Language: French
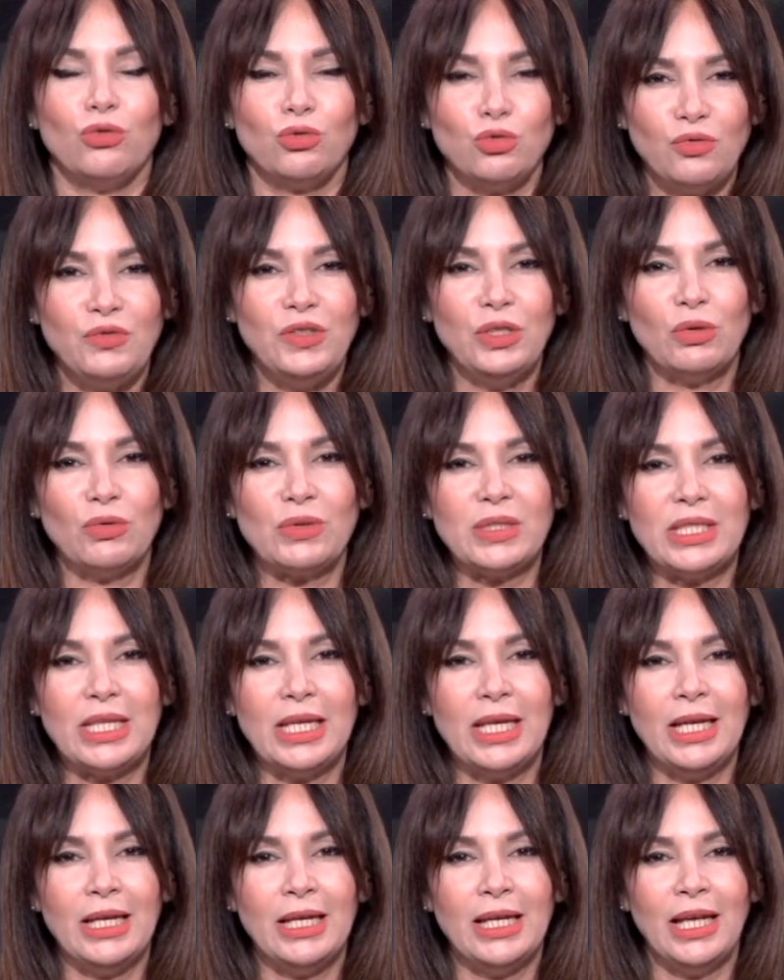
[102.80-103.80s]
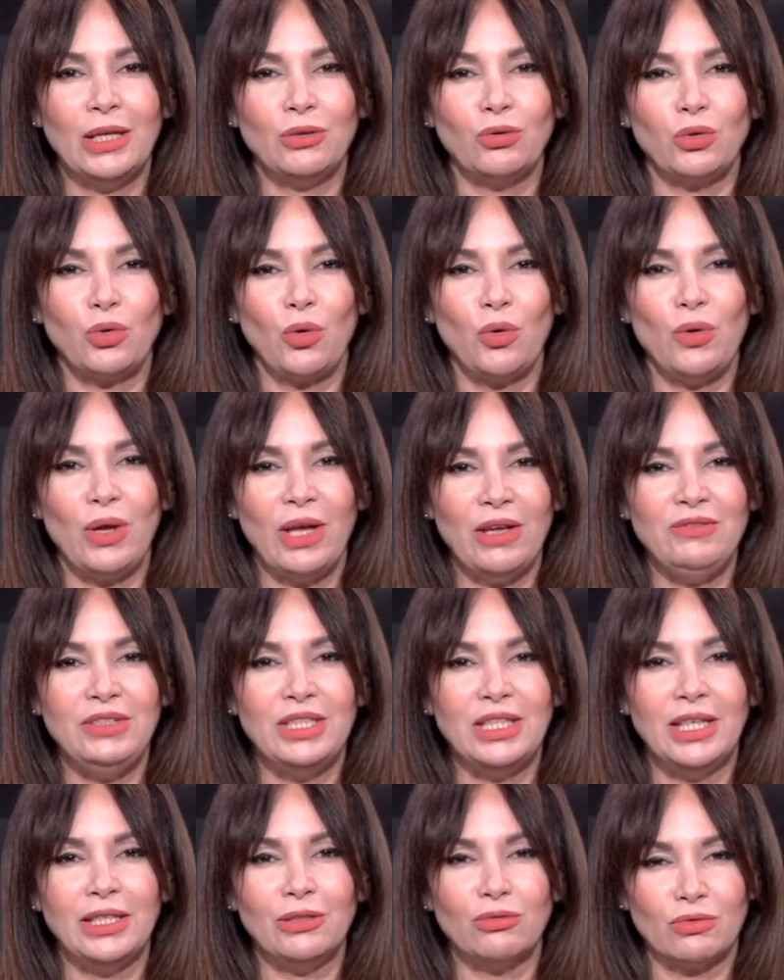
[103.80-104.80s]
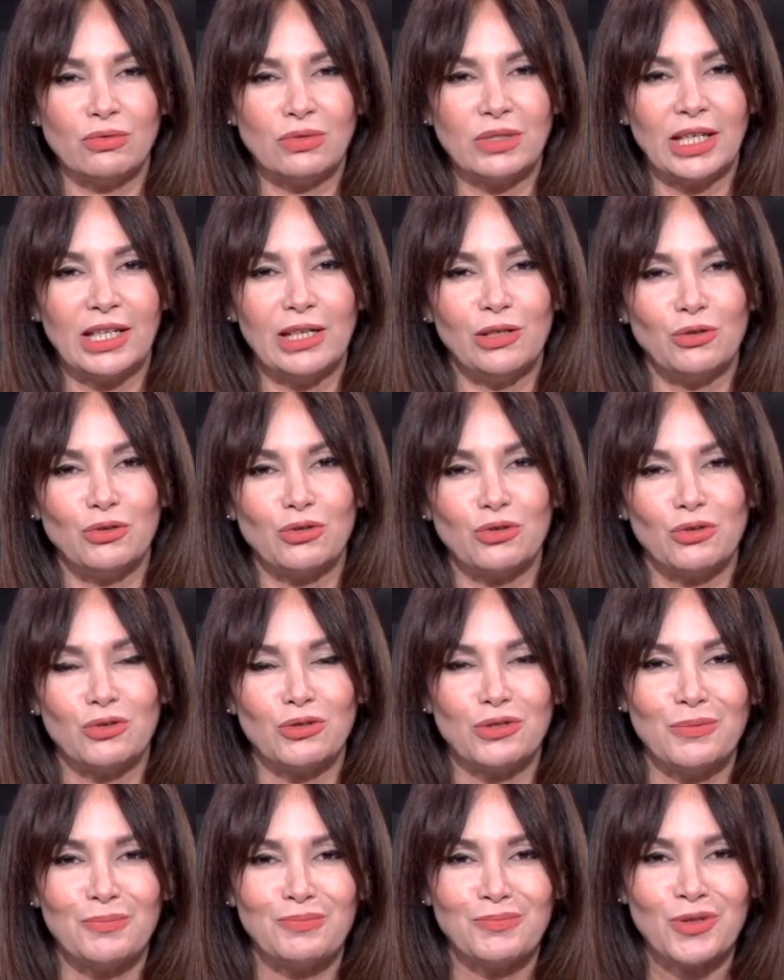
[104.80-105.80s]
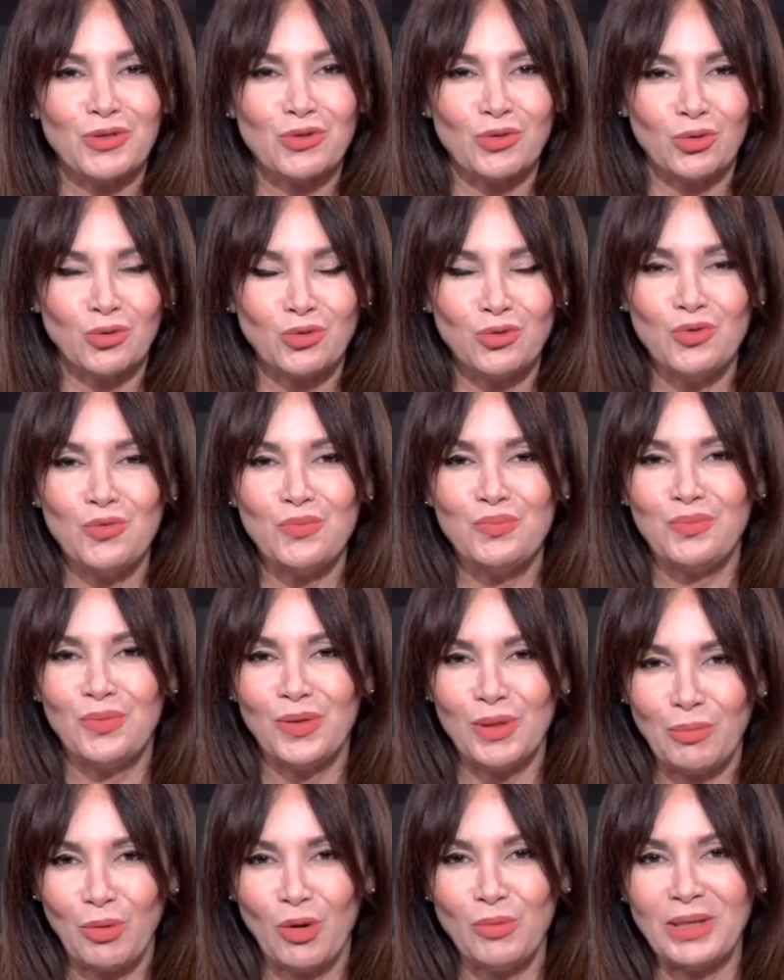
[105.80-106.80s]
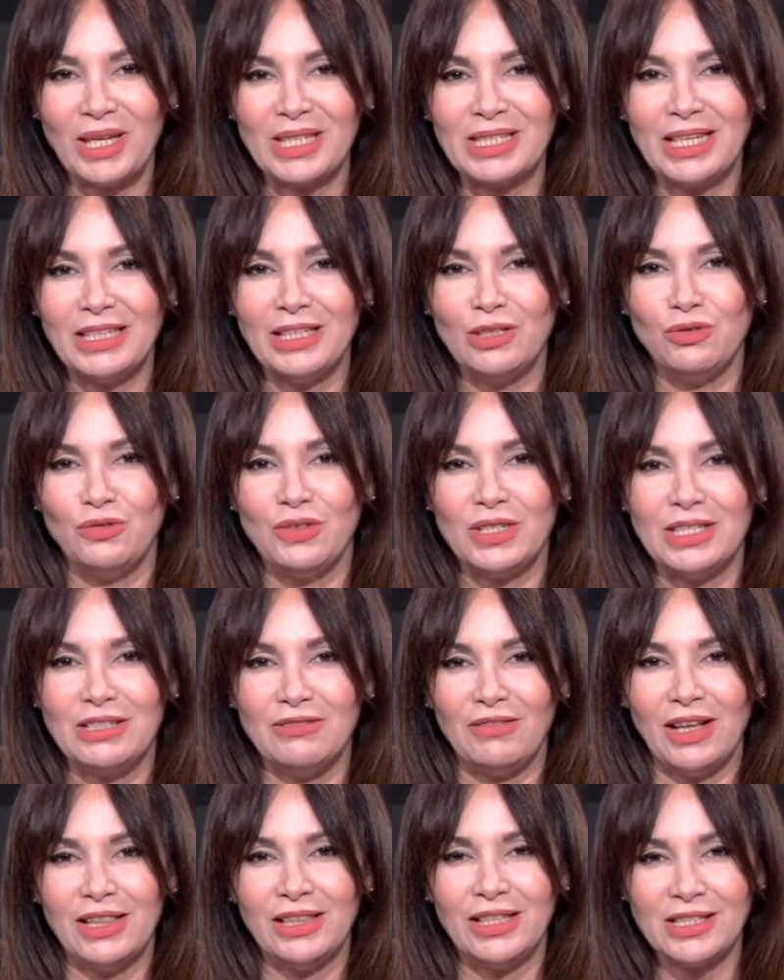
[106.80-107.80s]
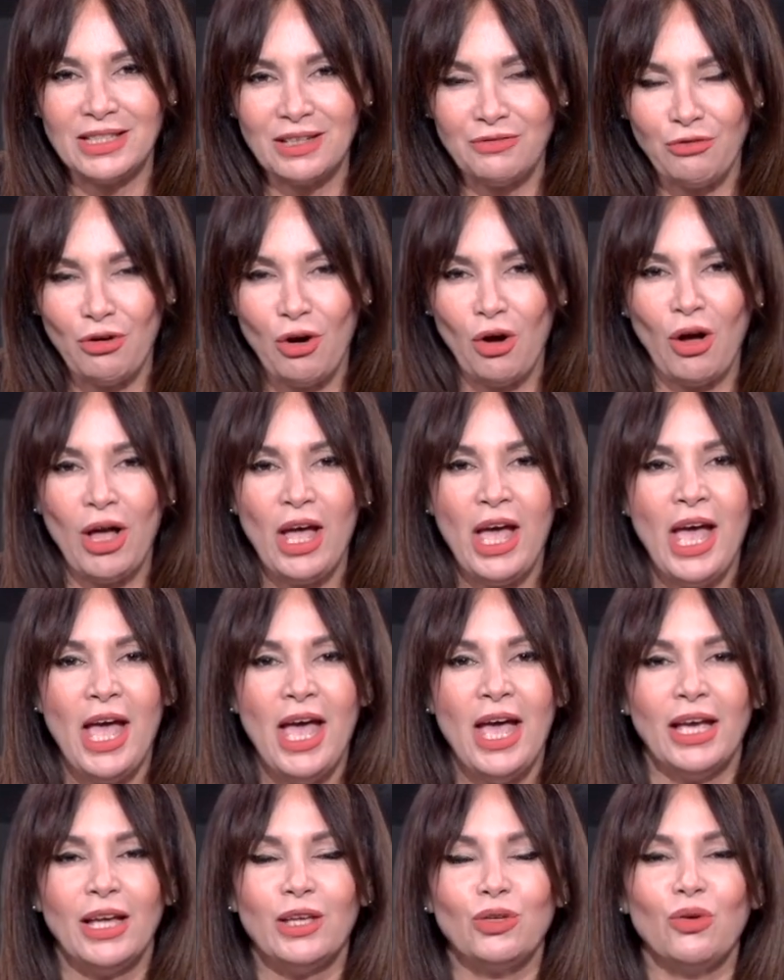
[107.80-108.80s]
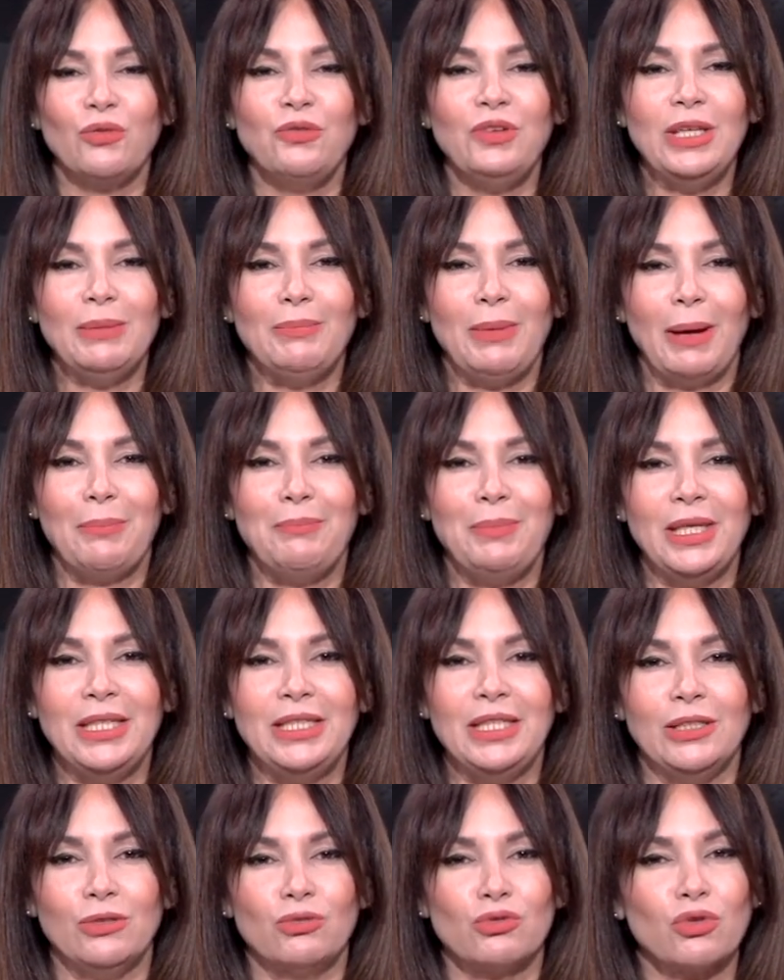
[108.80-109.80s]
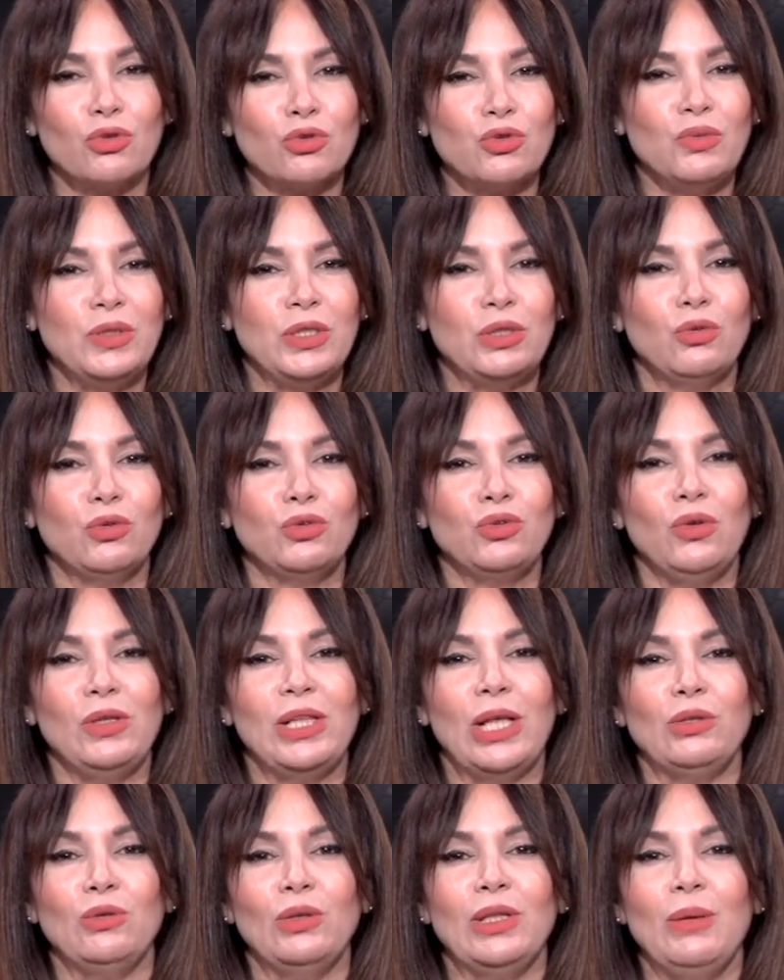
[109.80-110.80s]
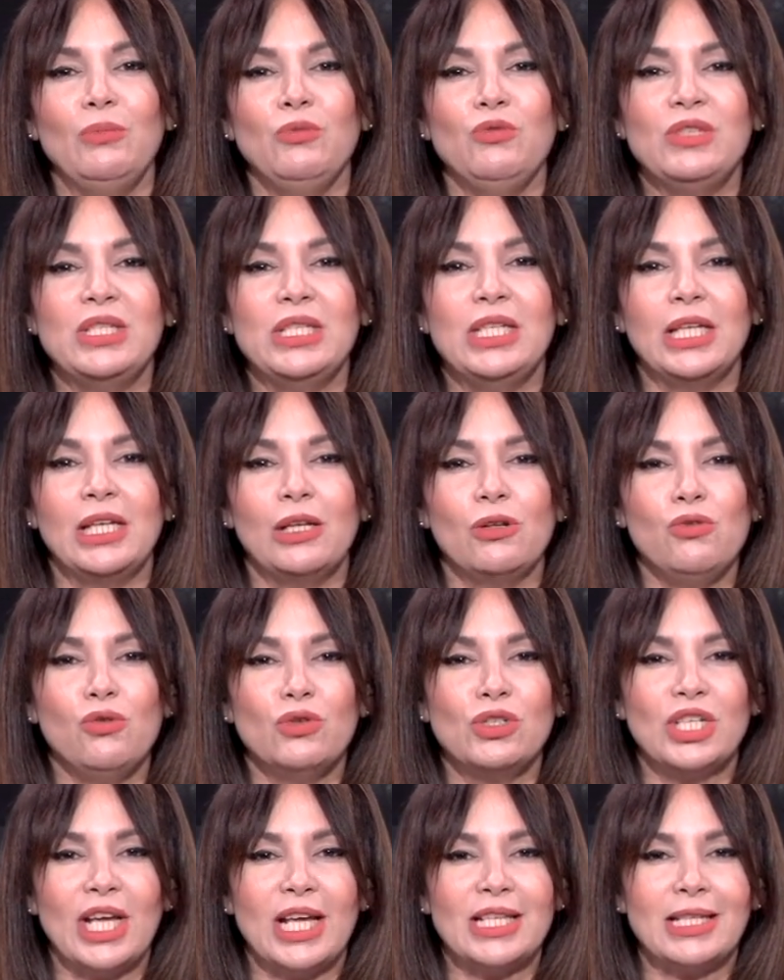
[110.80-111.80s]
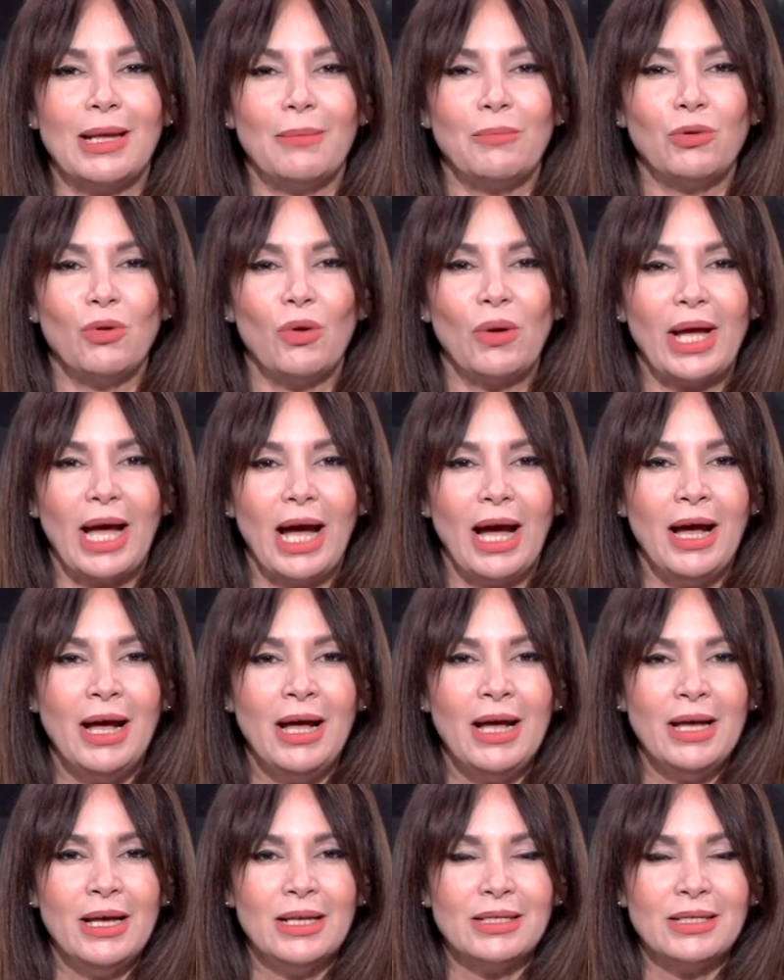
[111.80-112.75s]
surtout financiers. Et notre invité on sait quelque chose, surtout les premières années du festival. Des efforts qui ont fini par payer. Aujourd'hui, au-delà de la musique, le jazz à Blanca